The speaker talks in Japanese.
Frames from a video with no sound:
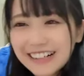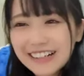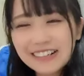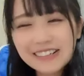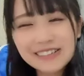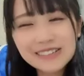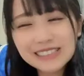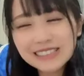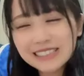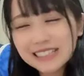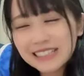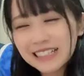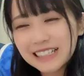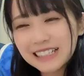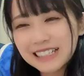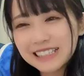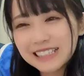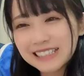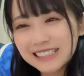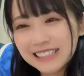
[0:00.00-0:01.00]
あんまし
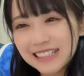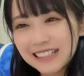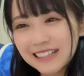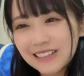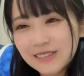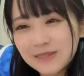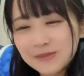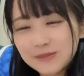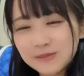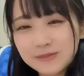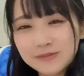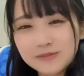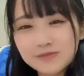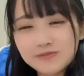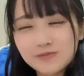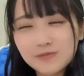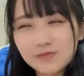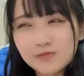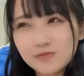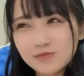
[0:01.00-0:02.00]
ないですね
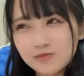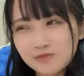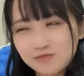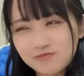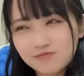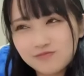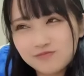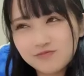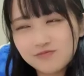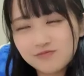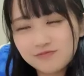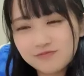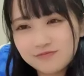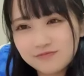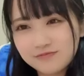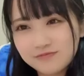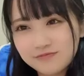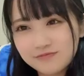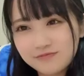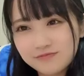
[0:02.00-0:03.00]
うんやった
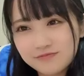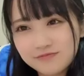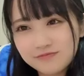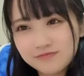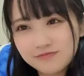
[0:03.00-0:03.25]
らいいや